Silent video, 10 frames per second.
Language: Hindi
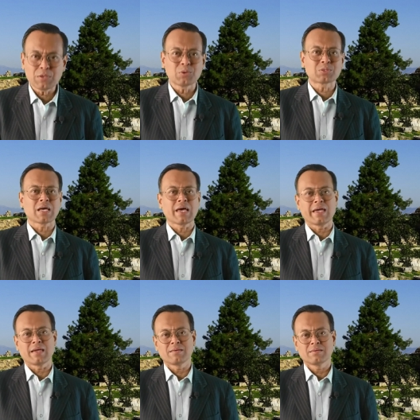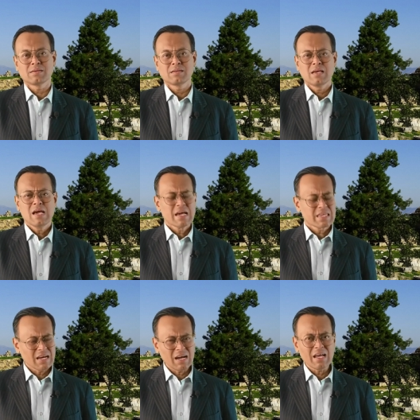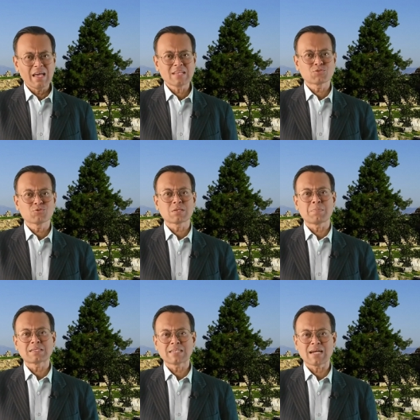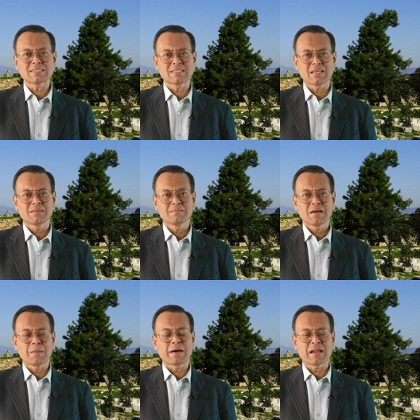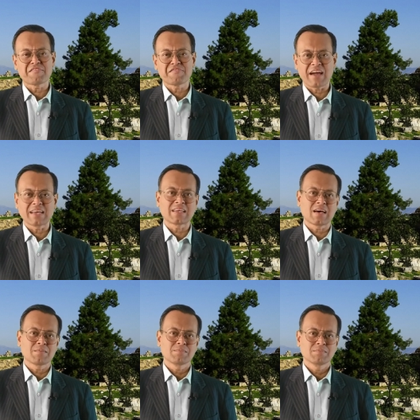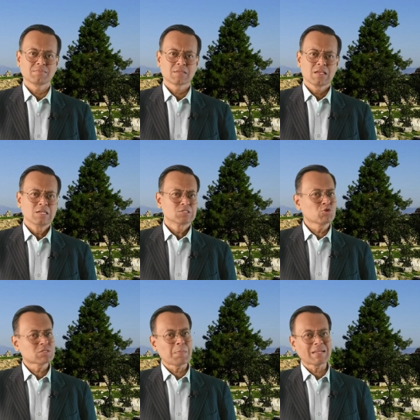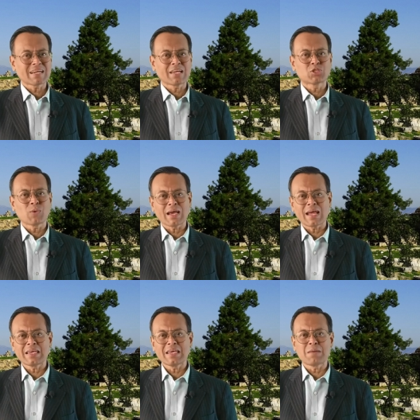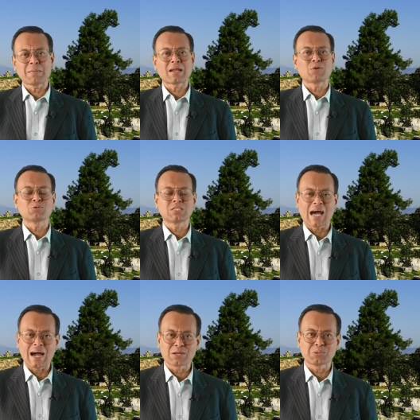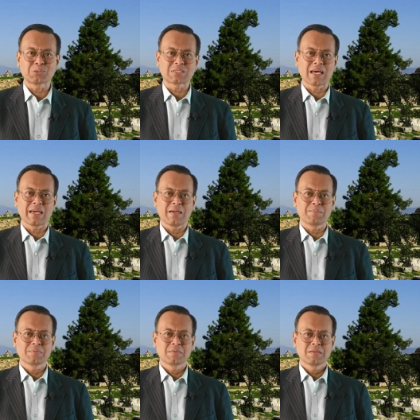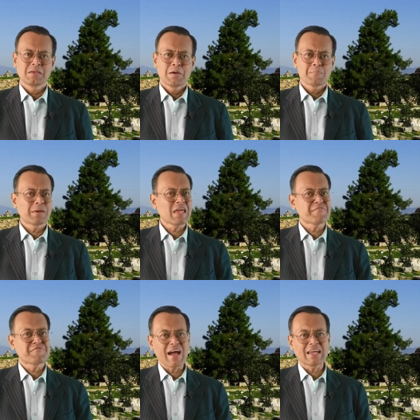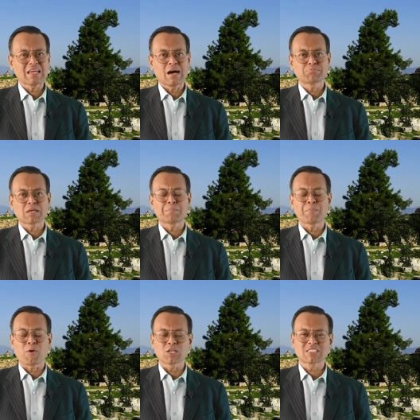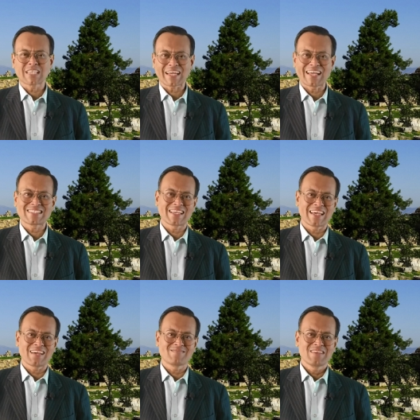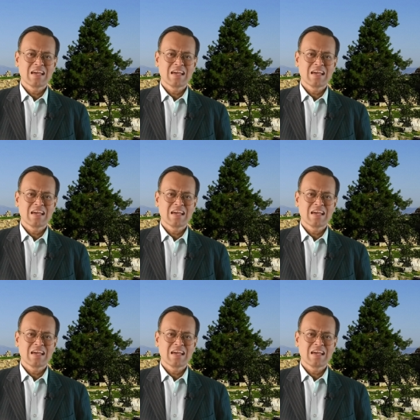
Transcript: भी होता है यह है सुसमाचार से हमारा फायदा सुसमाचार के द्वारा ही हमारा उद्धार होता है पर यह फायदा हम तक पहुंचता कैसे है